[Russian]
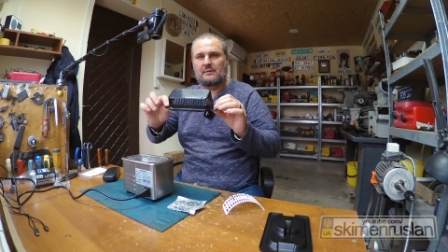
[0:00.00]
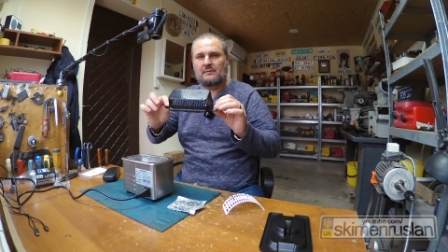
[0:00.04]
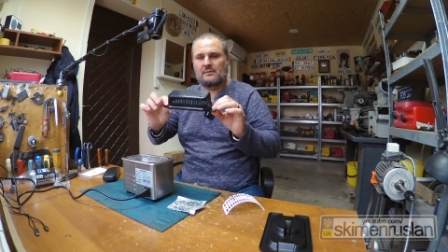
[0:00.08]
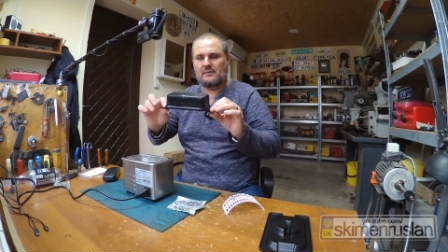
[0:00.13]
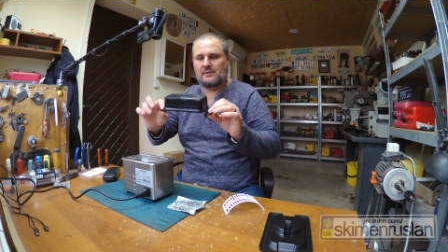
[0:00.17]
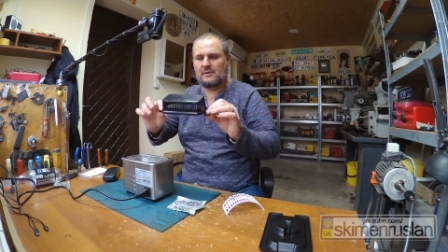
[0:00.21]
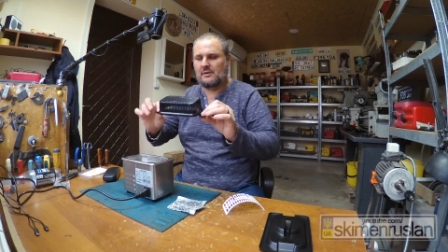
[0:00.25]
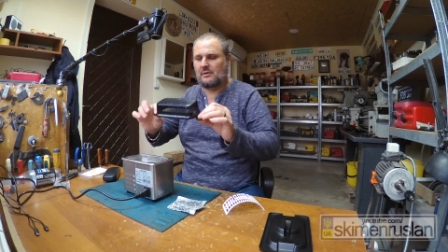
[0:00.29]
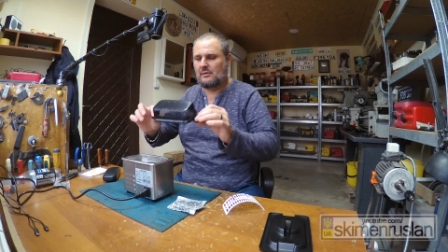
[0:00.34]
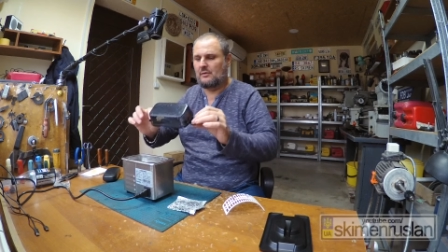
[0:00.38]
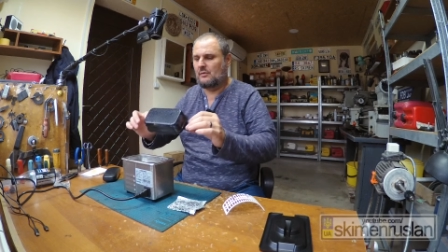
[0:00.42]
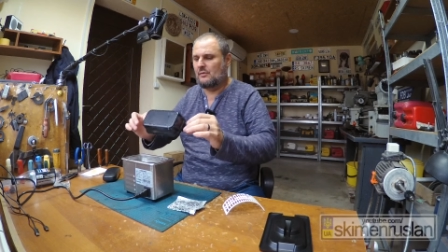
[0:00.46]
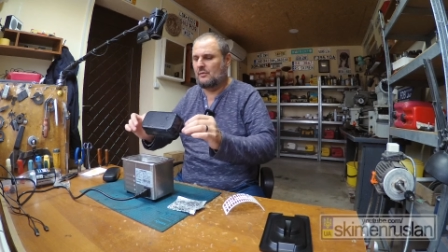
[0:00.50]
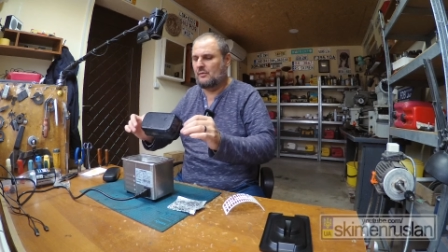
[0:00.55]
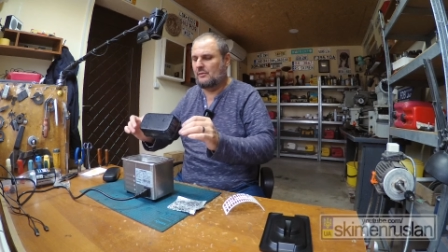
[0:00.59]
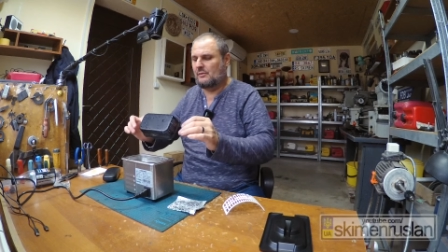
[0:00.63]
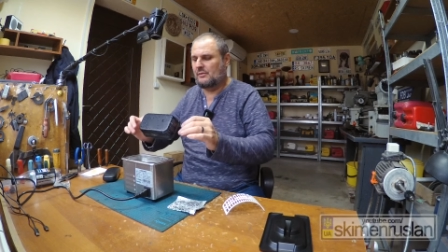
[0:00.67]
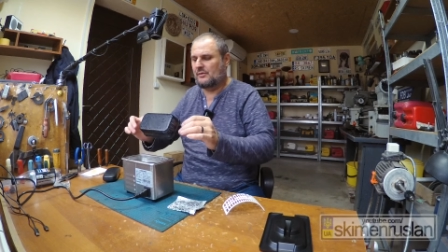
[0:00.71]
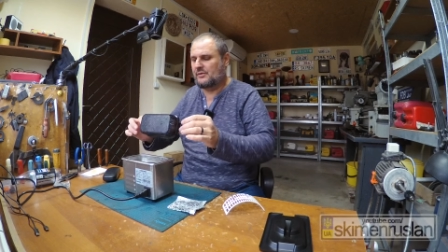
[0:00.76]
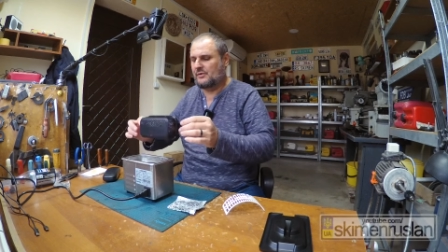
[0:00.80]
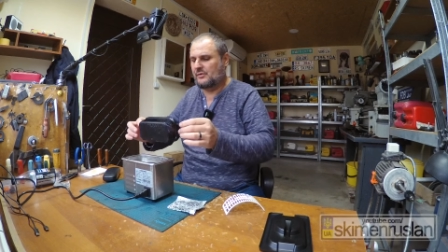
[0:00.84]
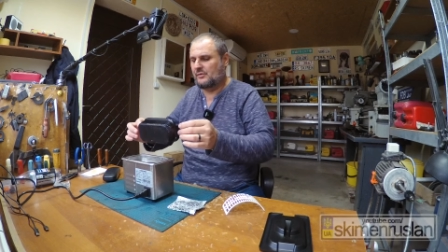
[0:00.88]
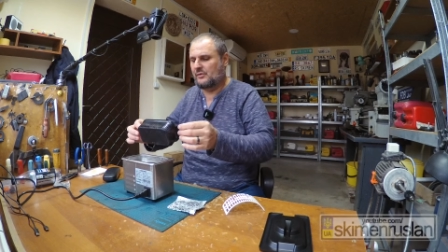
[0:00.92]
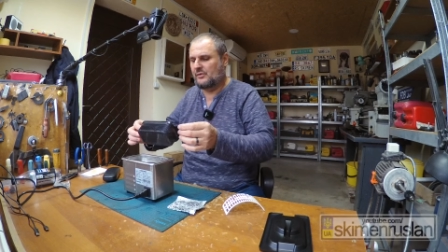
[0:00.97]
вот такую
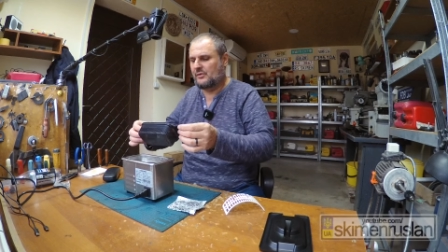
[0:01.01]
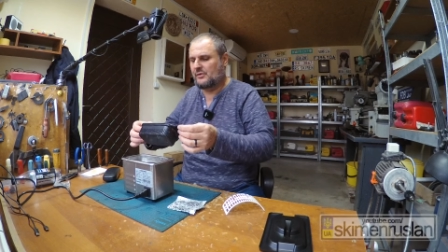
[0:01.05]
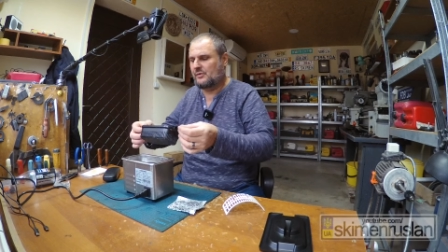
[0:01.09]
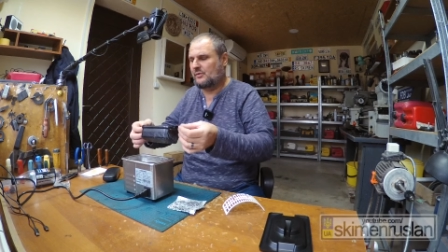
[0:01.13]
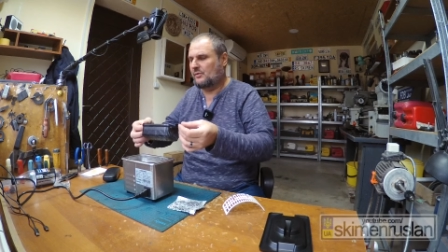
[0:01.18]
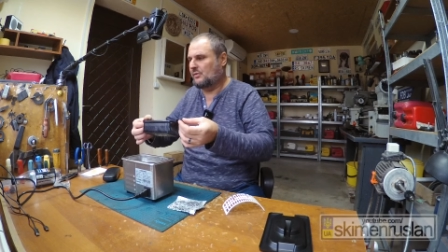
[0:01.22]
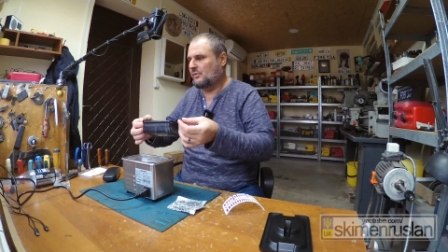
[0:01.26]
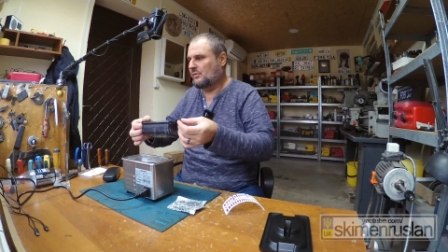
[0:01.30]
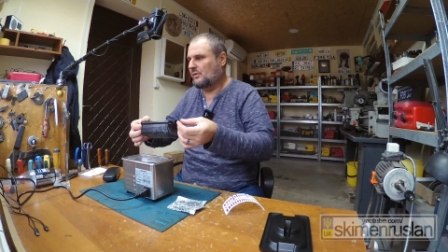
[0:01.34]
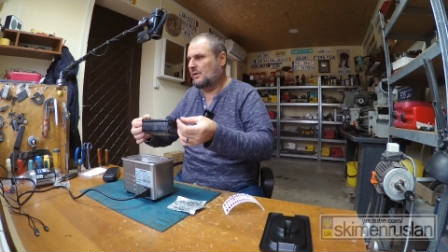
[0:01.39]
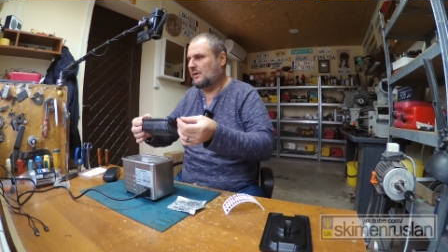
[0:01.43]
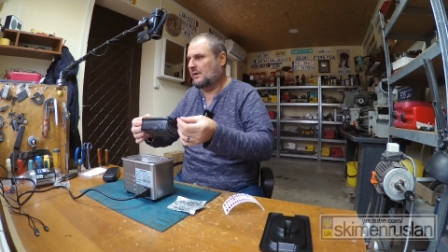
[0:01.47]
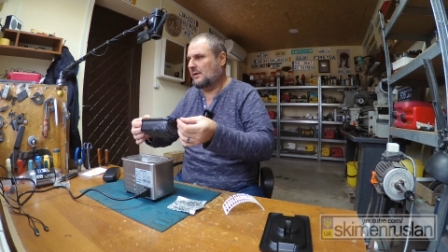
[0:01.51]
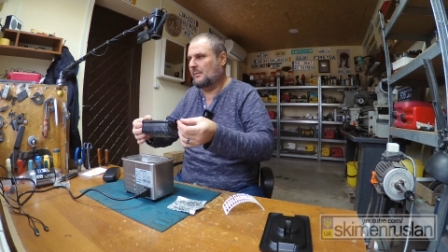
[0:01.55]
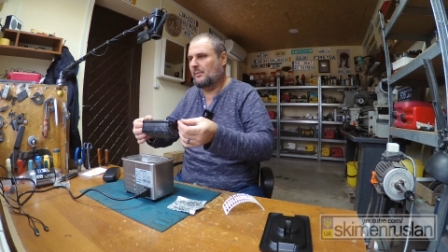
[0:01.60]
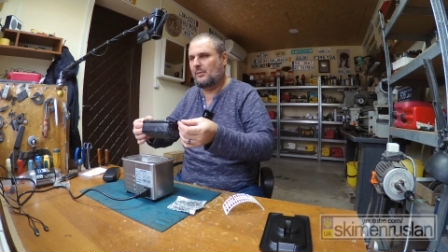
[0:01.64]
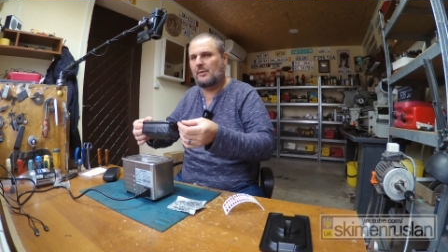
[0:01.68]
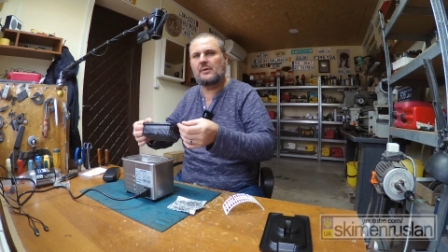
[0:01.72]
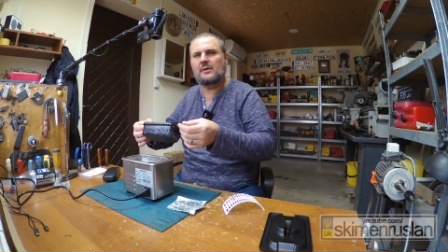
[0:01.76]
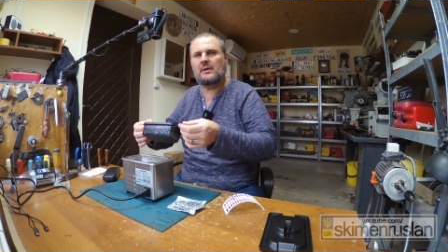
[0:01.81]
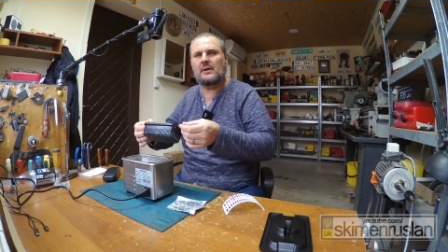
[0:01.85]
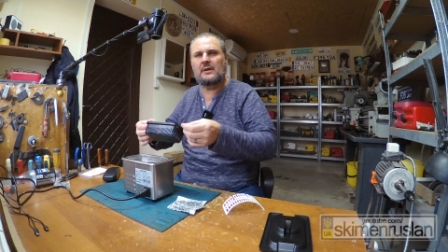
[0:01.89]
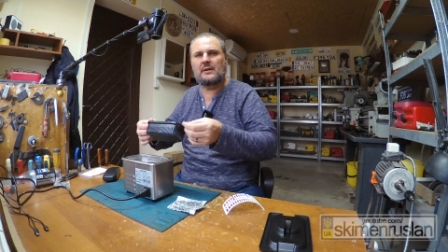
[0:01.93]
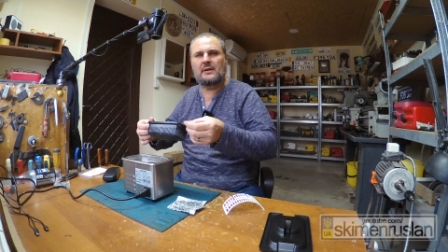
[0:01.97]
вот штучку, только
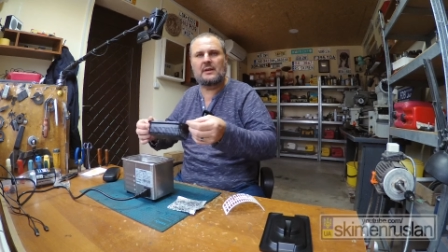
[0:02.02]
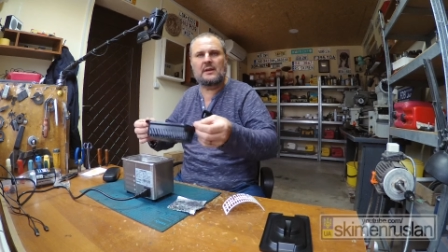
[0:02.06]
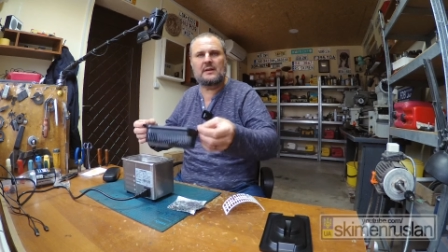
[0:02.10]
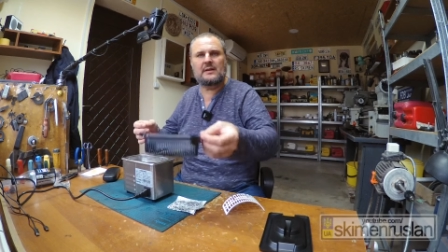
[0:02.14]
поняли, да,